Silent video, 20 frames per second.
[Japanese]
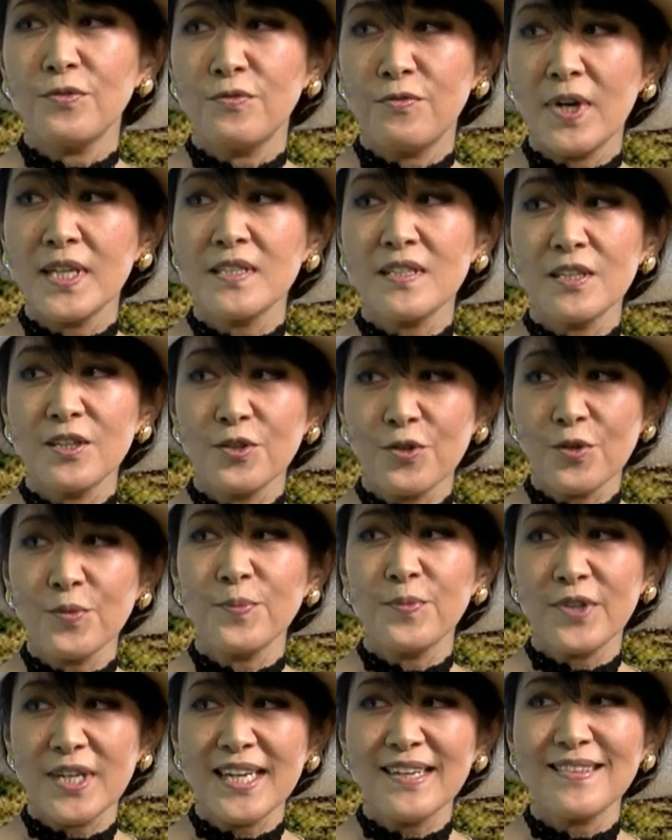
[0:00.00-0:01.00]

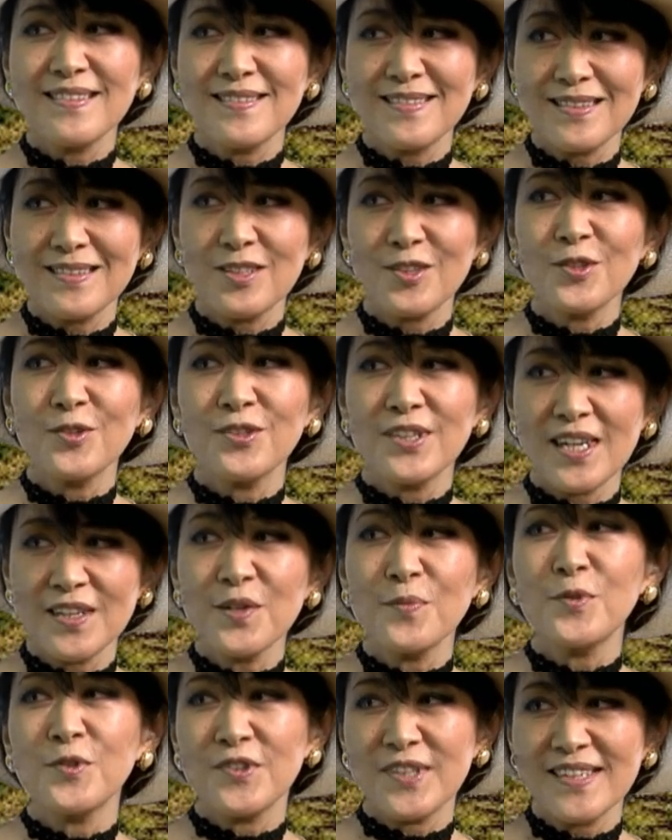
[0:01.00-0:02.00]
ワシントン・プレイスという
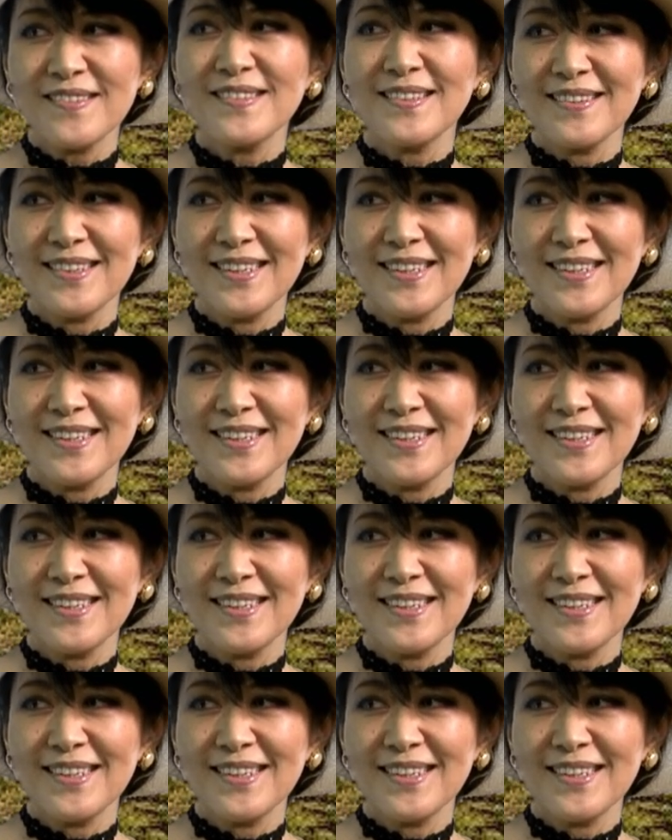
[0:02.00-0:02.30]
建物です。